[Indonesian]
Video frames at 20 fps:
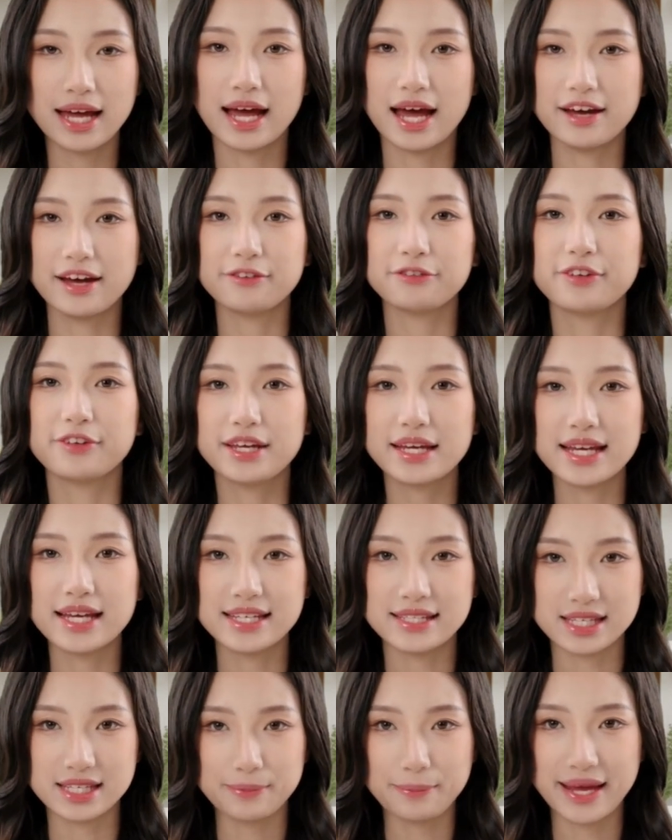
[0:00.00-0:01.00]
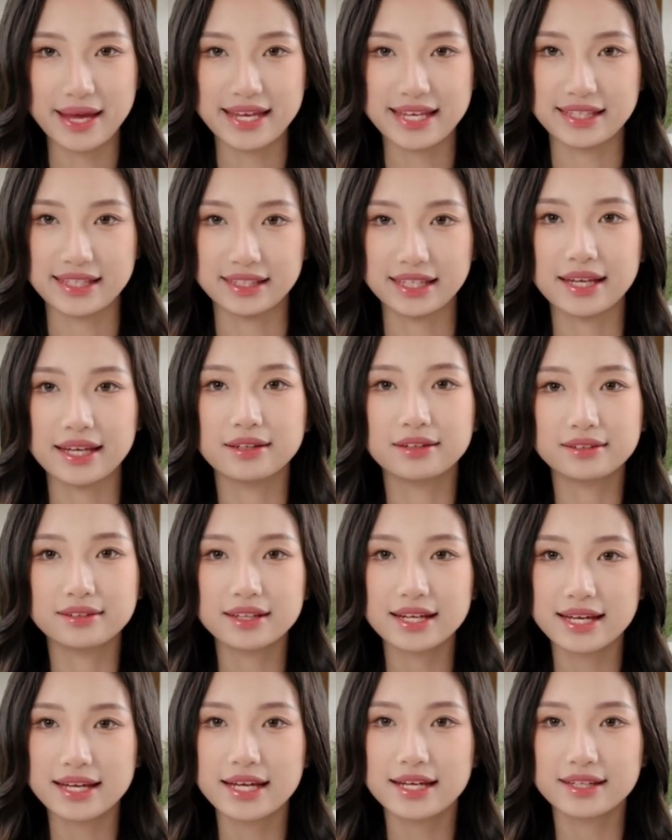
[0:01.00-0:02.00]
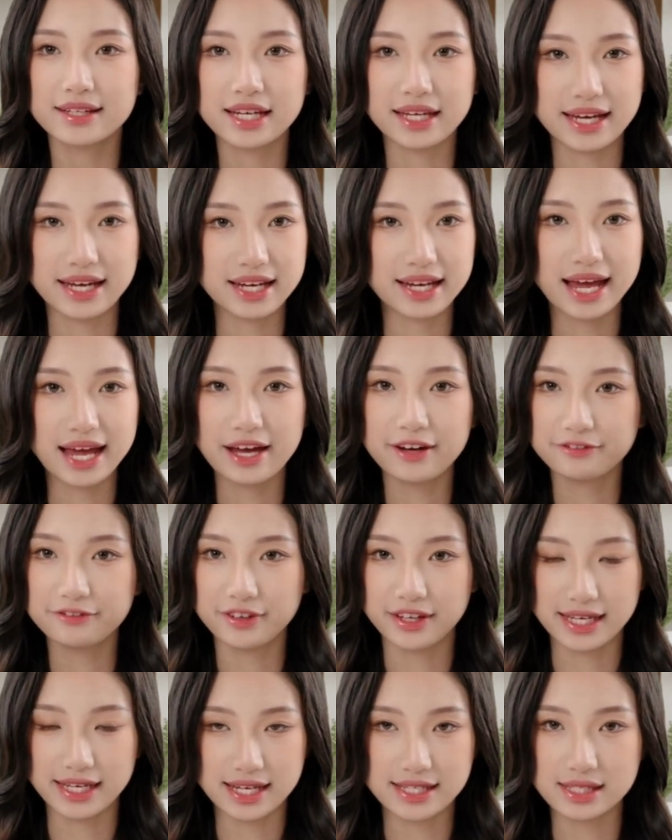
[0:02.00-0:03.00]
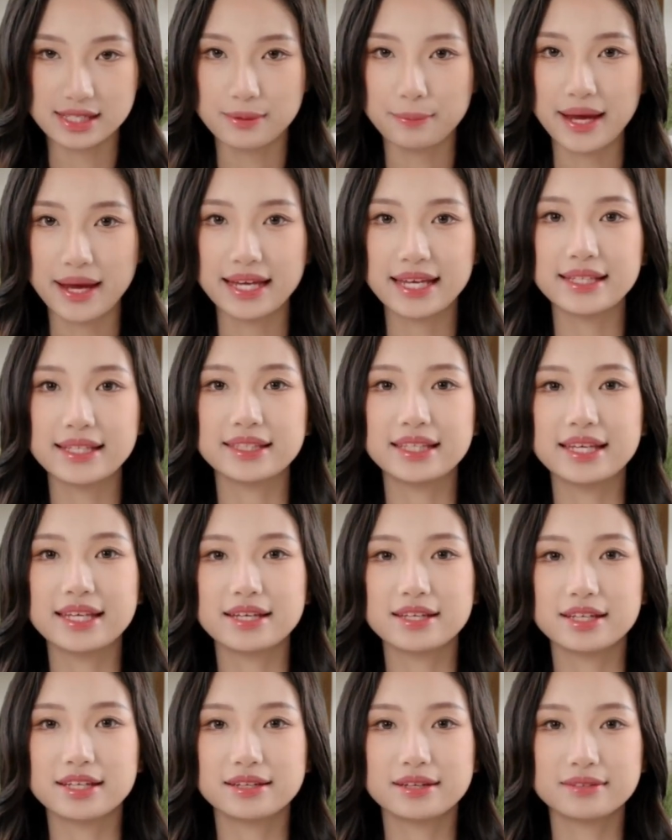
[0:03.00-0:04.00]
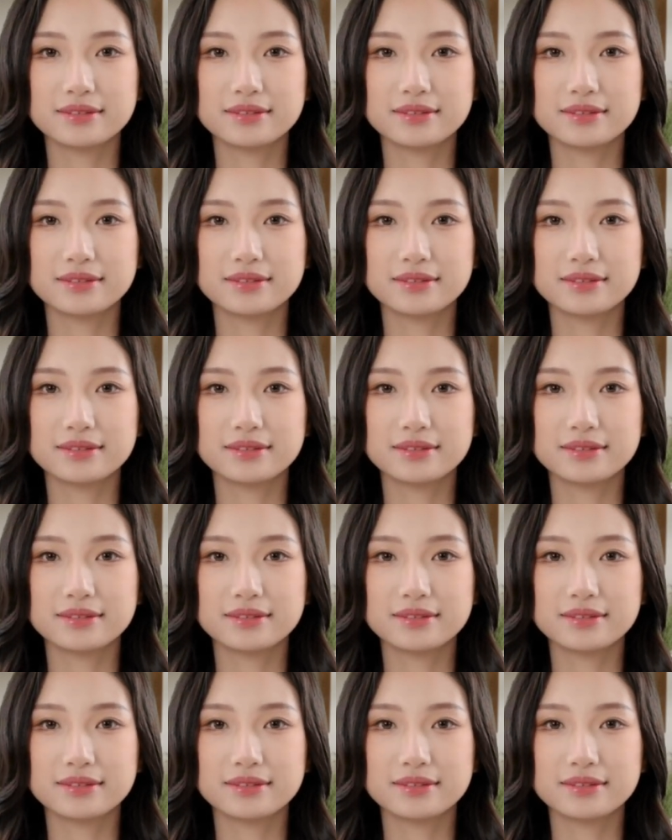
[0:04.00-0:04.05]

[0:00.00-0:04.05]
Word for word: Afiliasi Marketing Dengan afiliasi marketing,